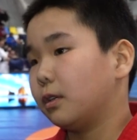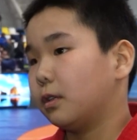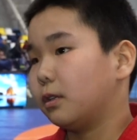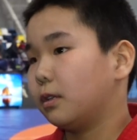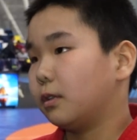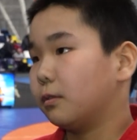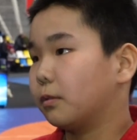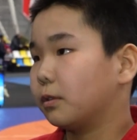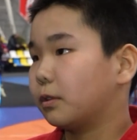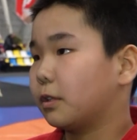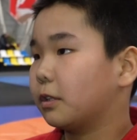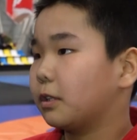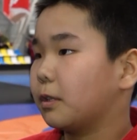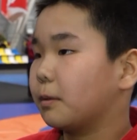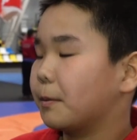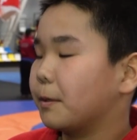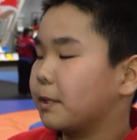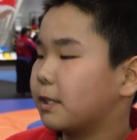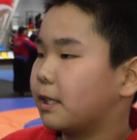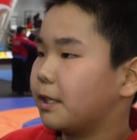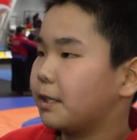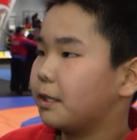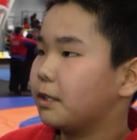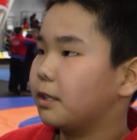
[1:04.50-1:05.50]
И вот эта
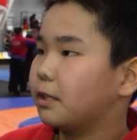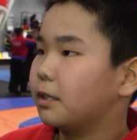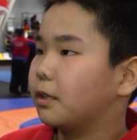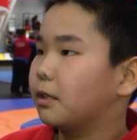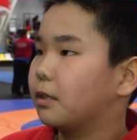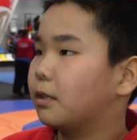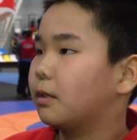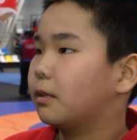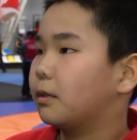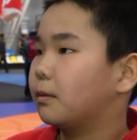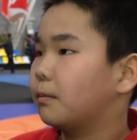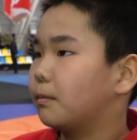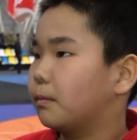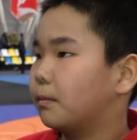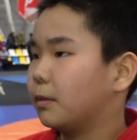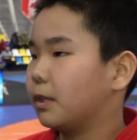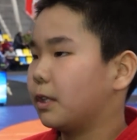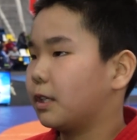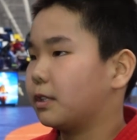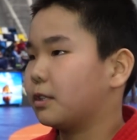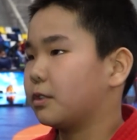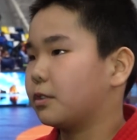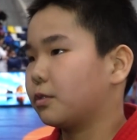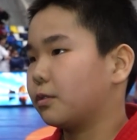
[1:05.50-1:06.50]
последняя
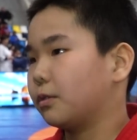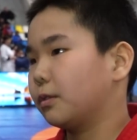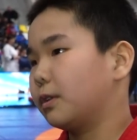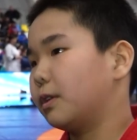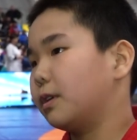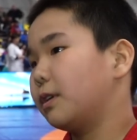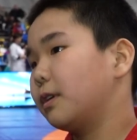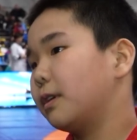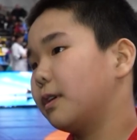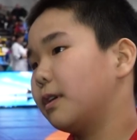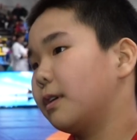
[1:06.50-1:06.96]
была тяжелой.